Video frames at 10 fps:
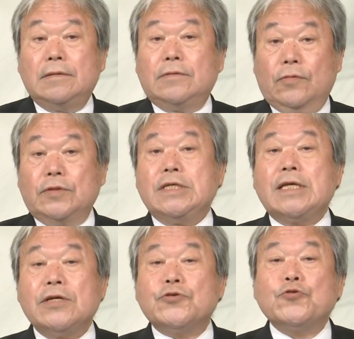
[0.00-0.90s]
その人
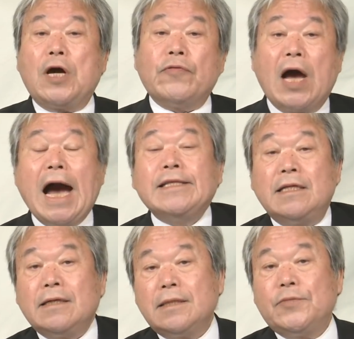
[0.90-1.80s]
権週間の
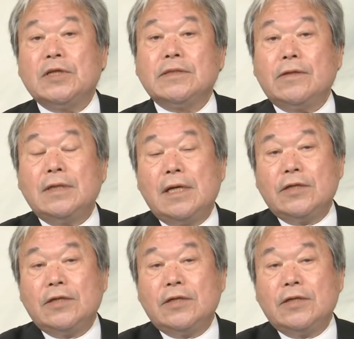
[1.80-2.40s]
間だけでもですよ